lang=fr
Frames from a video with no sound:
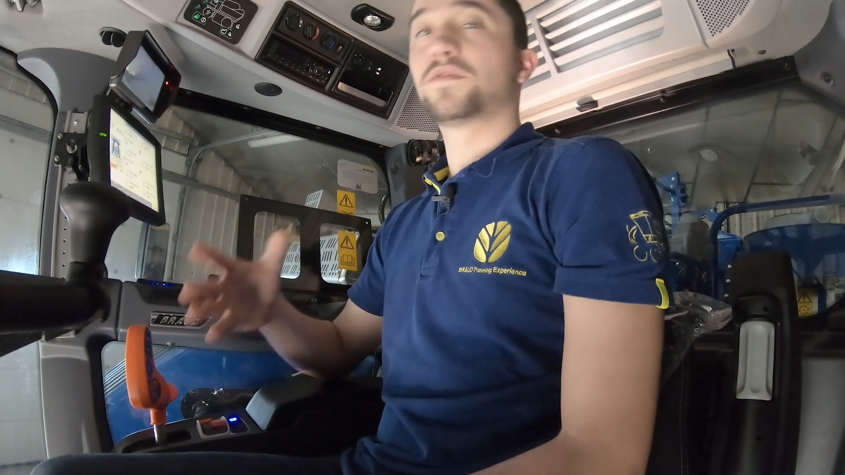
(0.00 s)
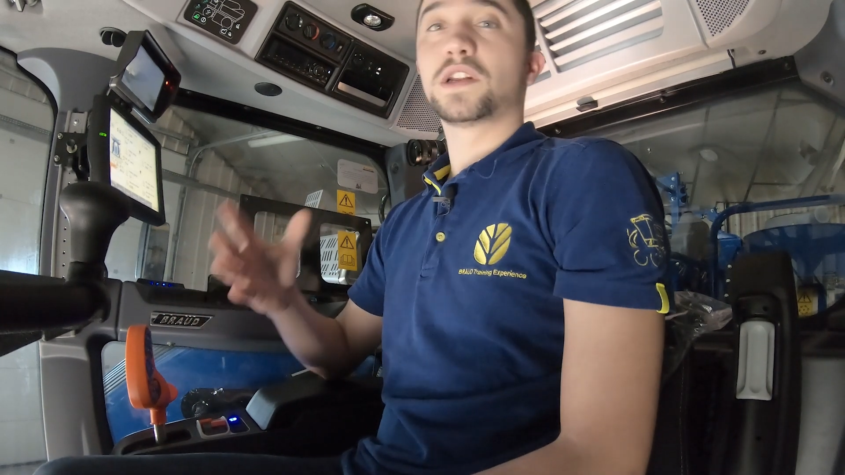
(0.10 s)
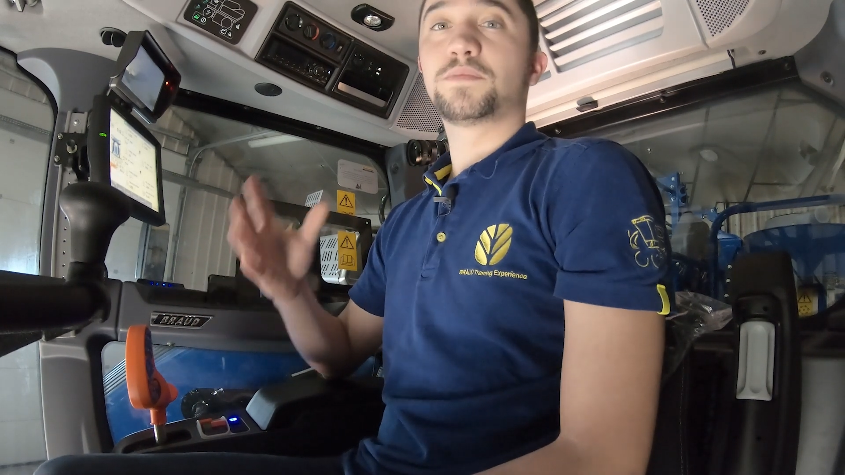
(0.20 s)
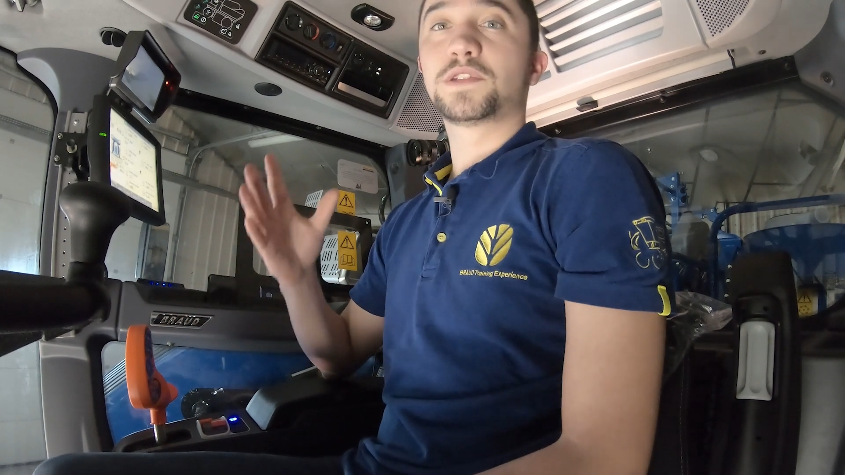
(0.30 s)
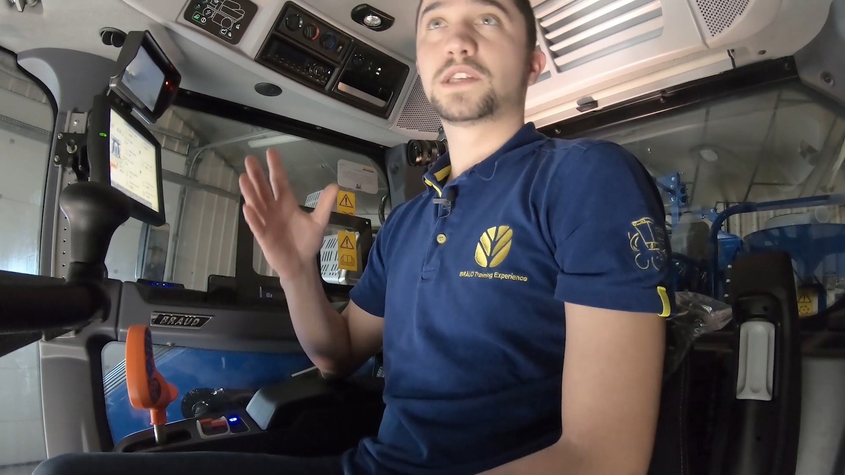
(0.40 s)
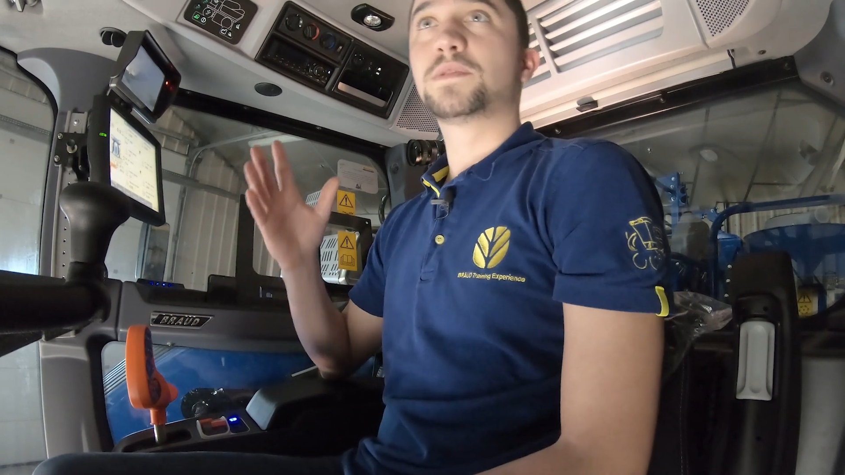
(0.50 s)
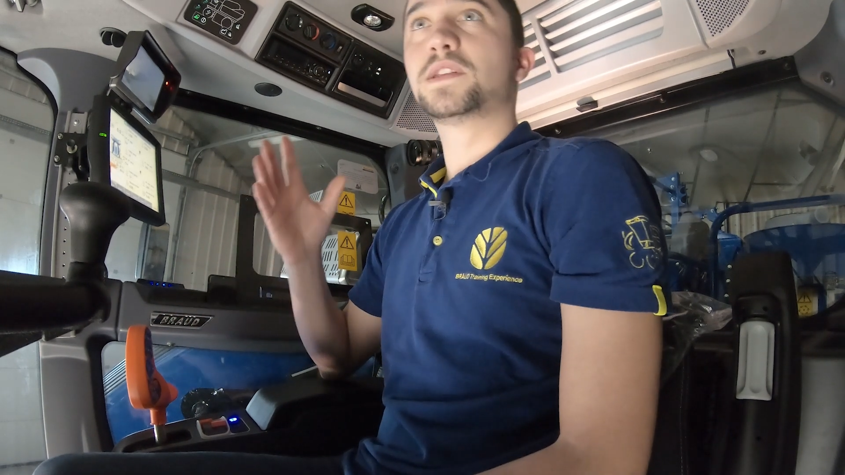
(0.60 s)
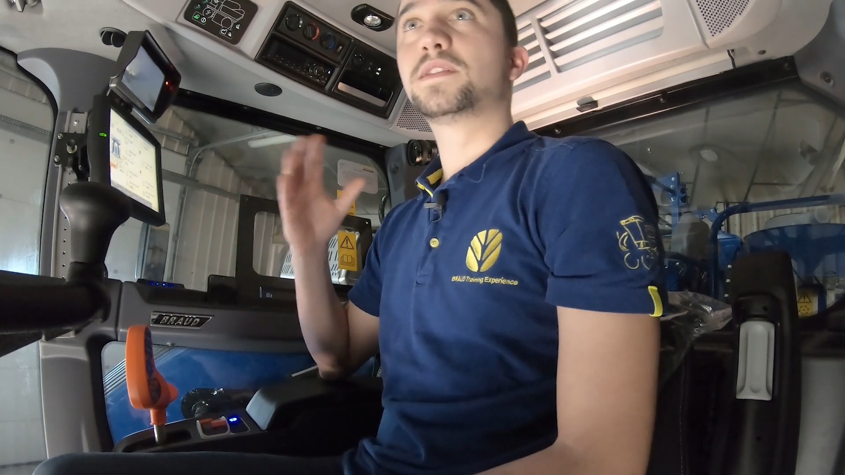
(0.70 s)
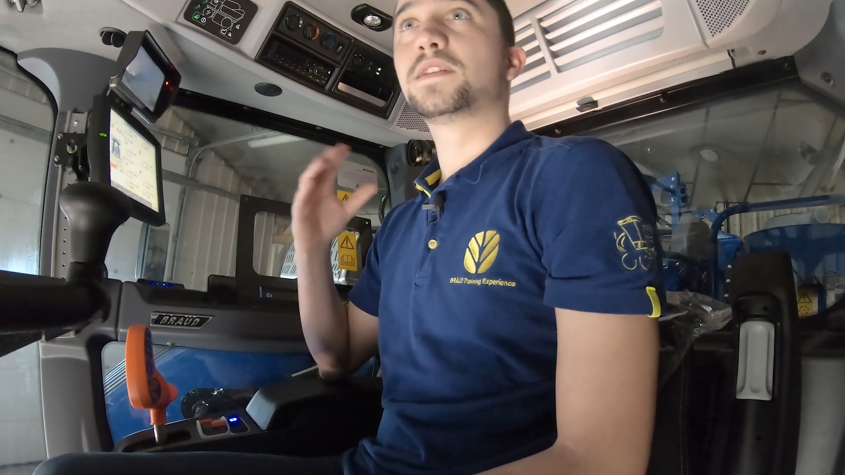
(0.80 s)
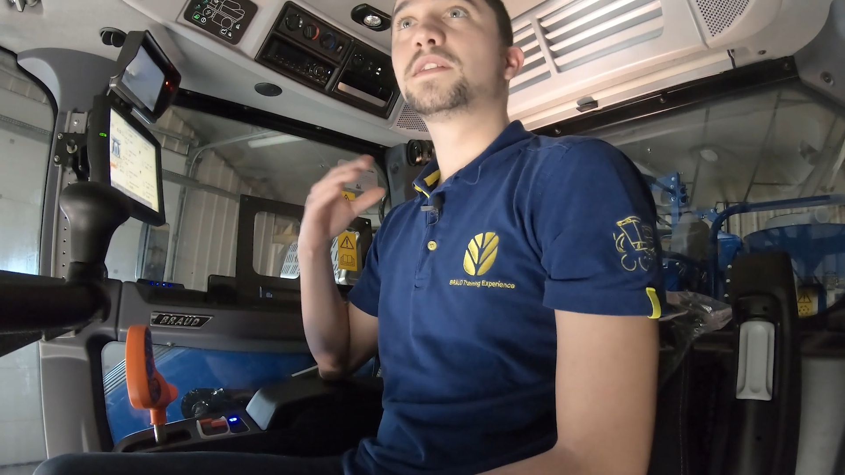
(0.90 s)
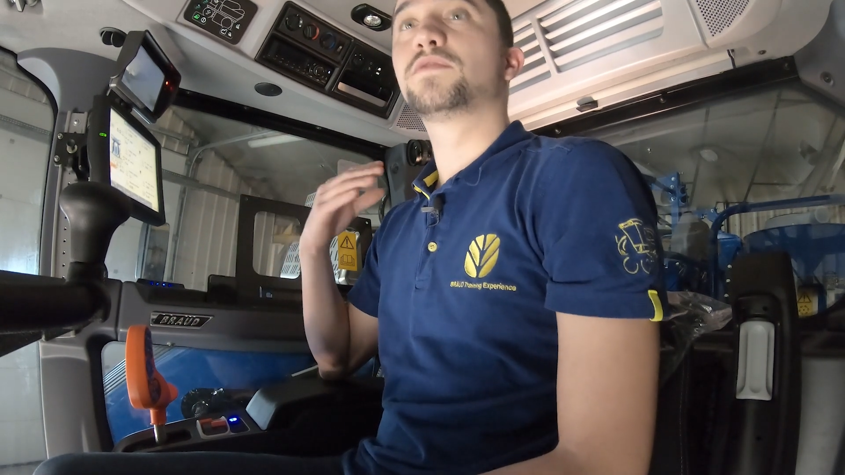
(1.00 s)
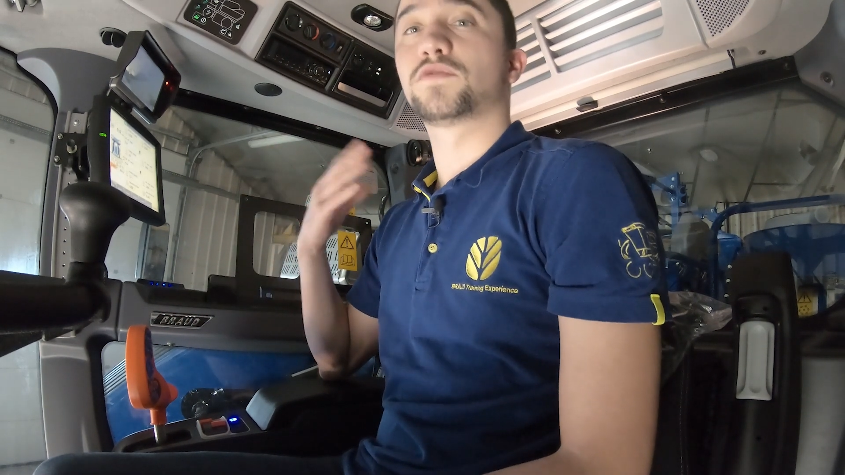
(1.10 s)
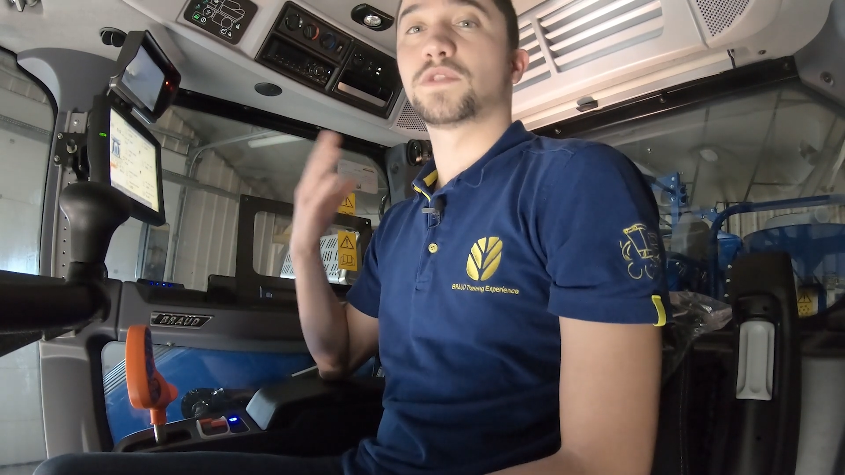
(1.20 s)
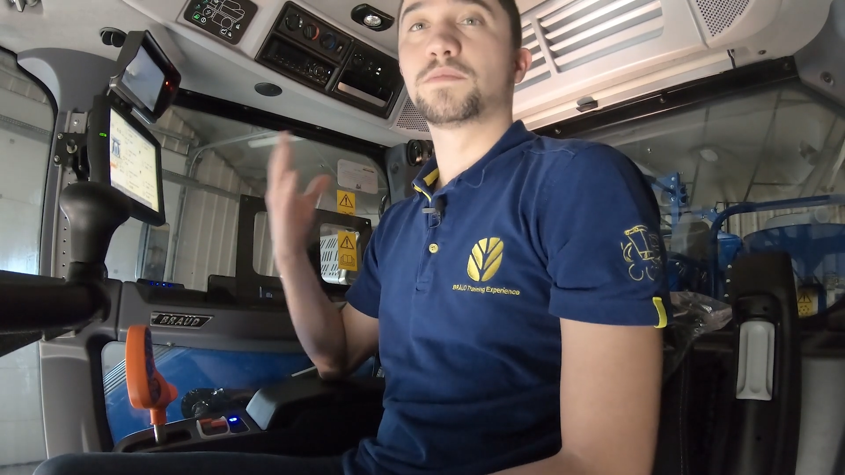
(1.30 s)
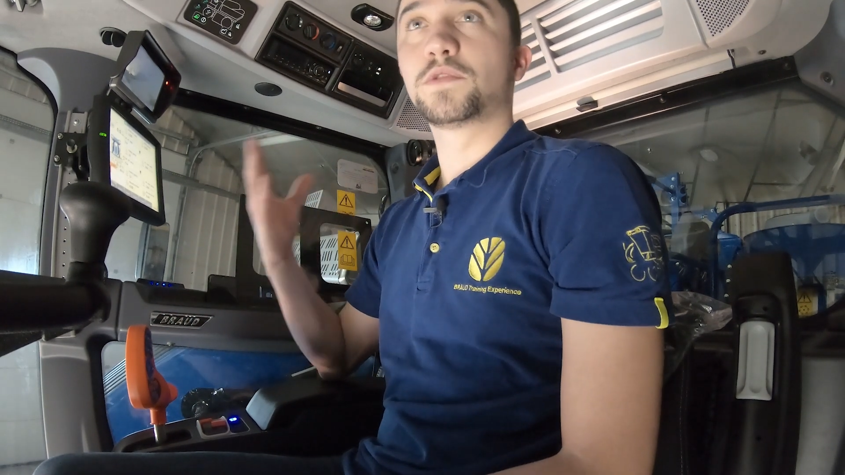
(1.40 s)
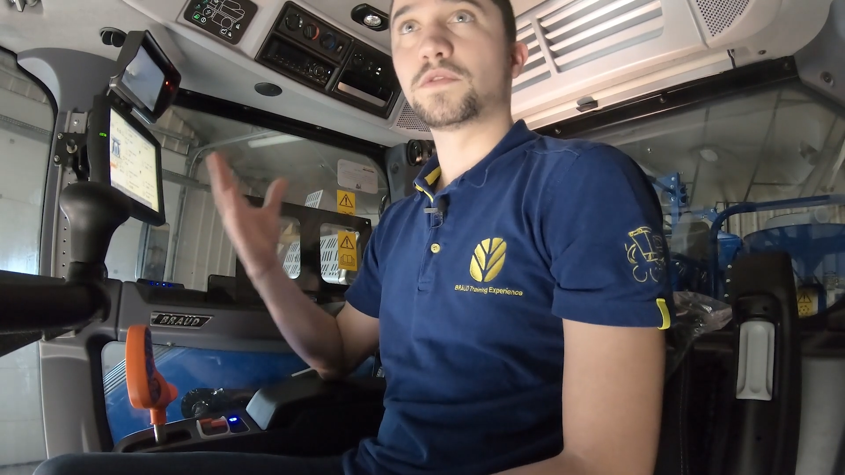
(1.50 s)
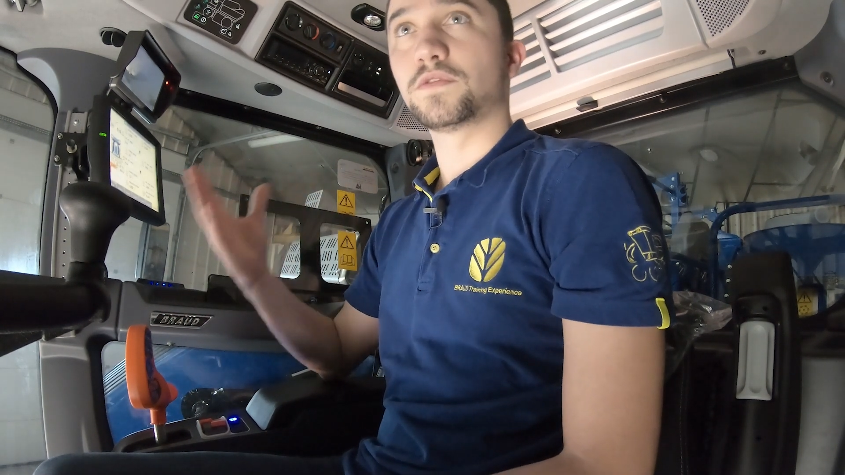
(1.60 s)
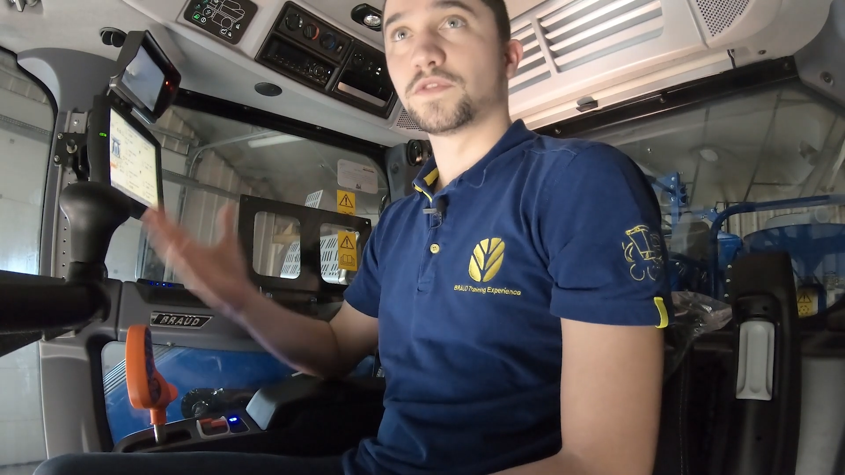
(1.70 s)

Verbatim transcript: avez la possibilité d'éventuellement